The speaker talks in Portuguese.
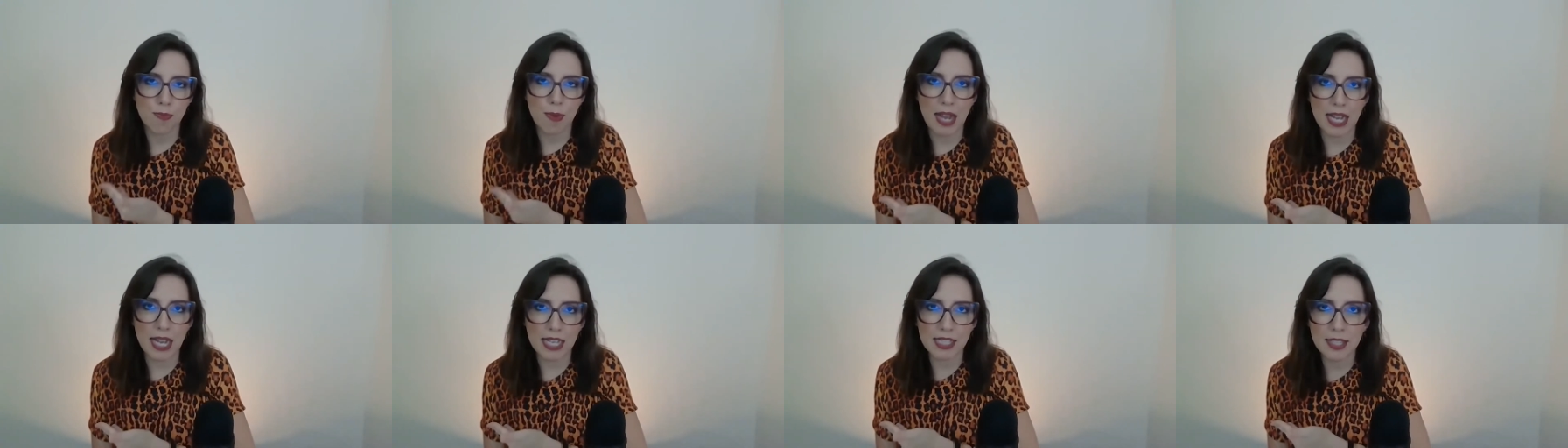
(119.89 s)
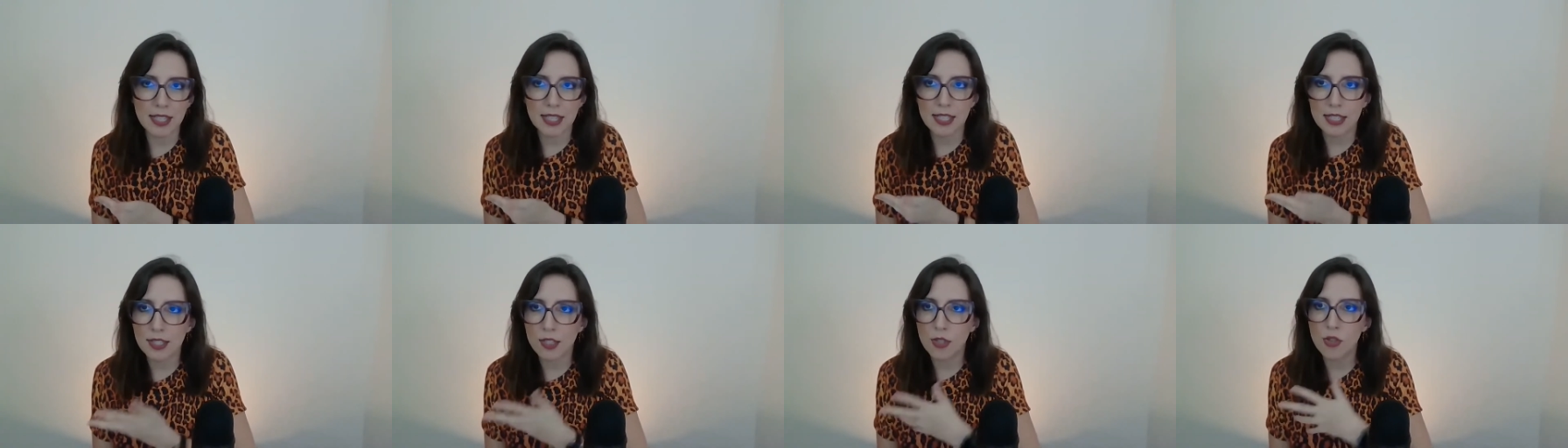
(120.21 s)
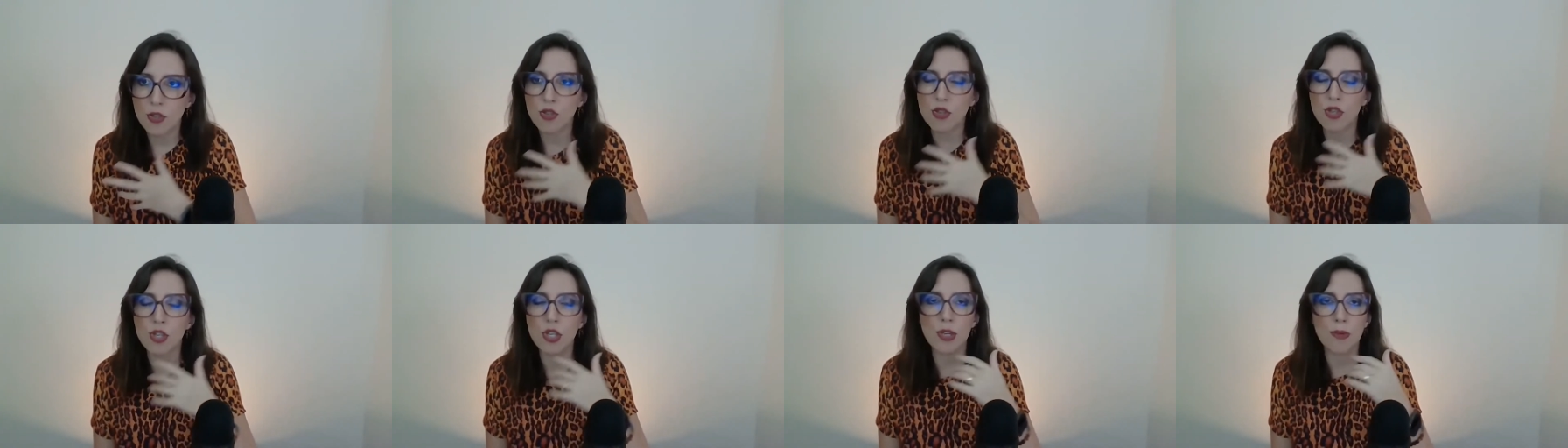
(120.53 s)
passa a
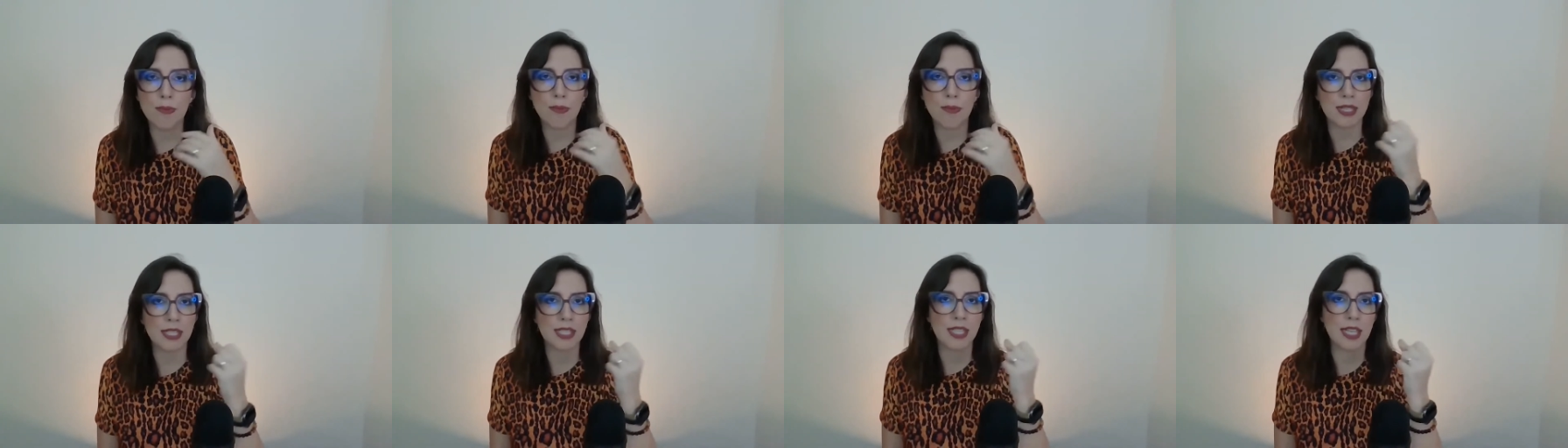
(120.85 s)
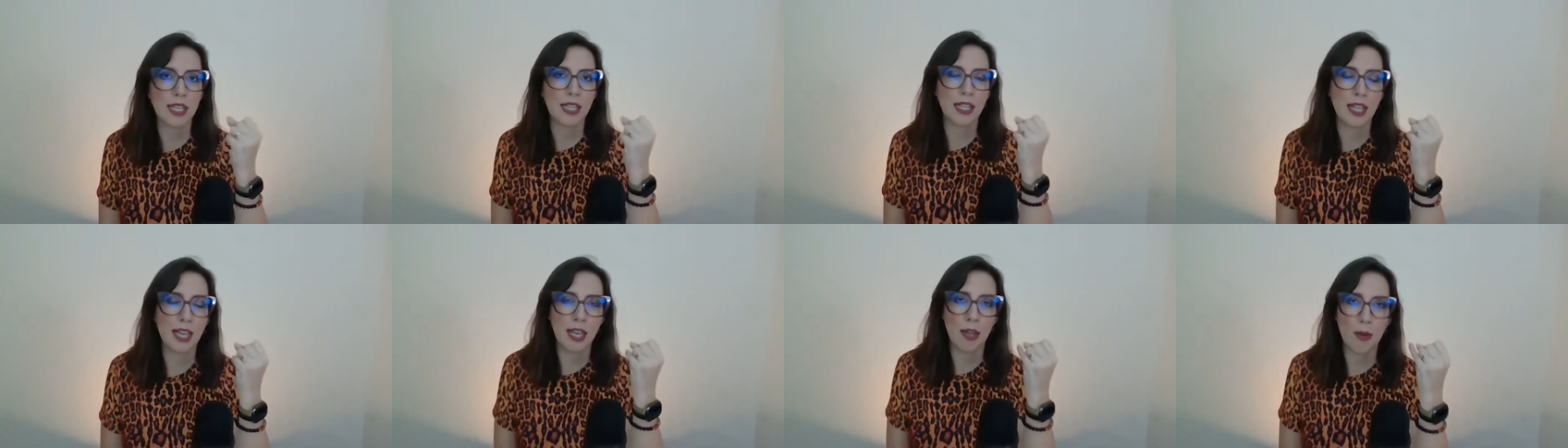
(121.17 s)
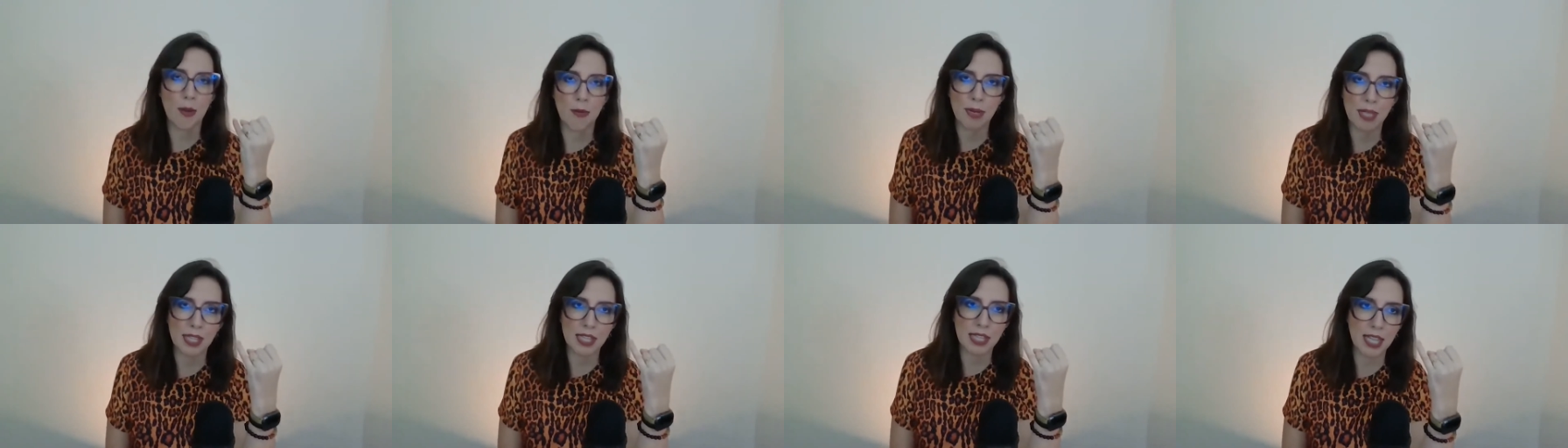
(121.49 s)
existir, mas ela
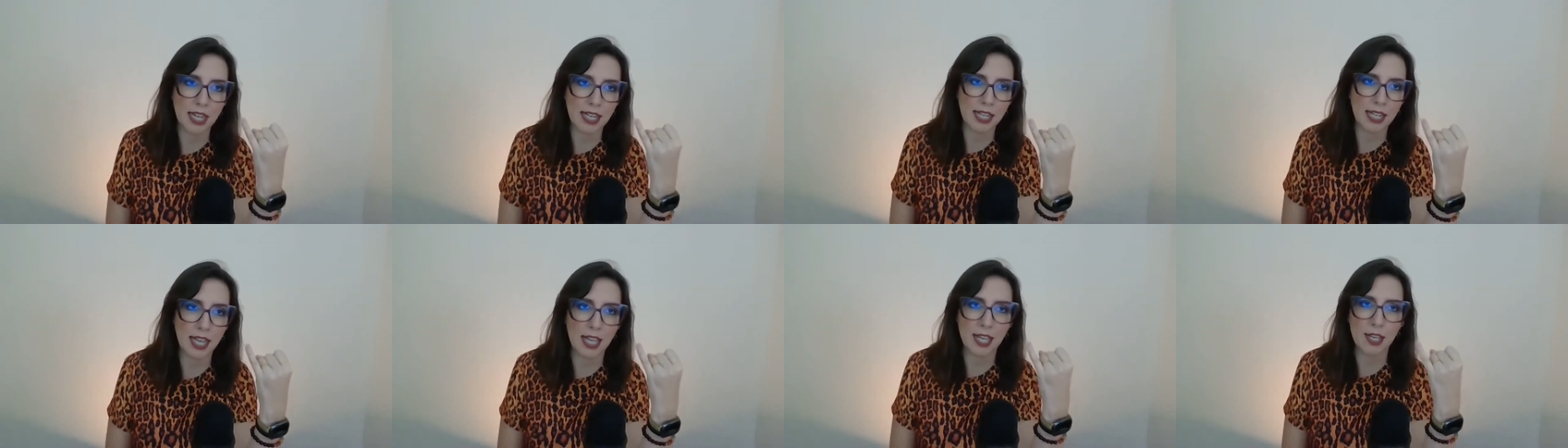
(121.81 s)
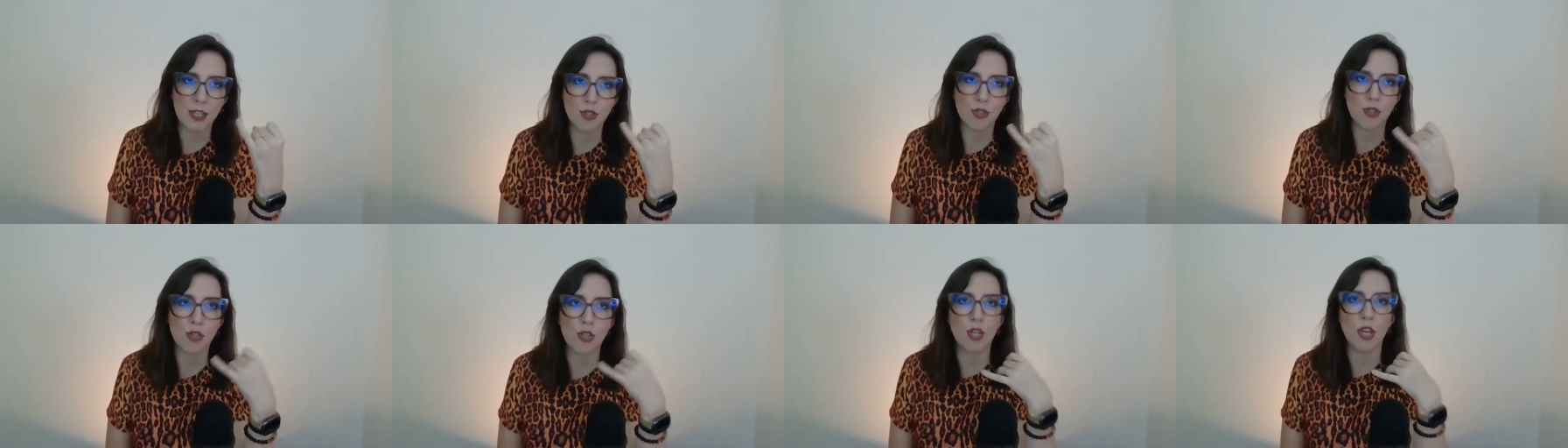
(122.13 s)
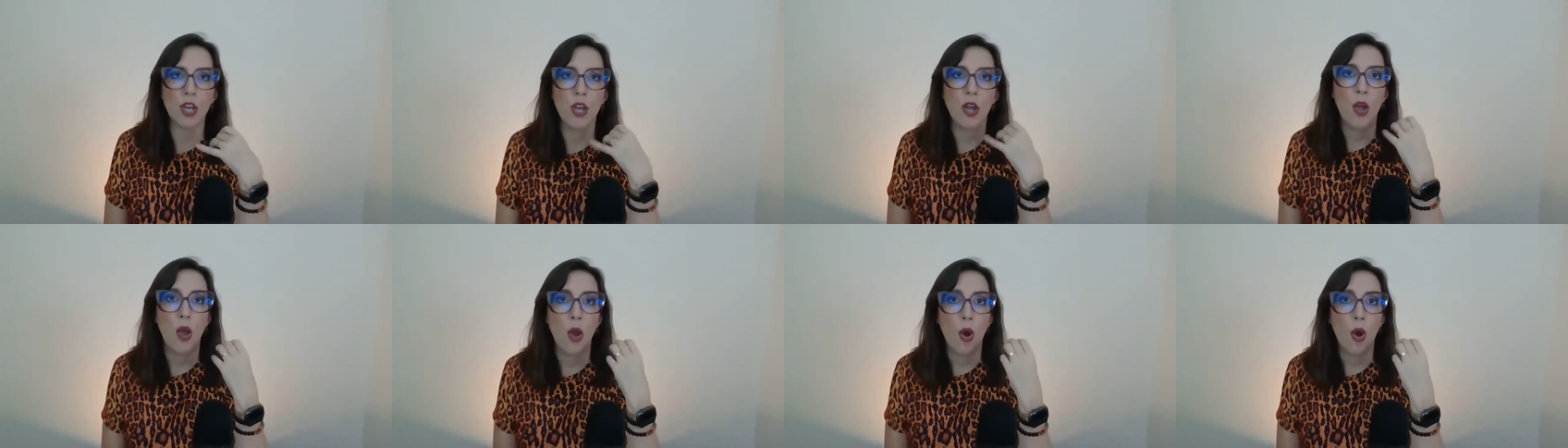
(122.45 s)
é uma internet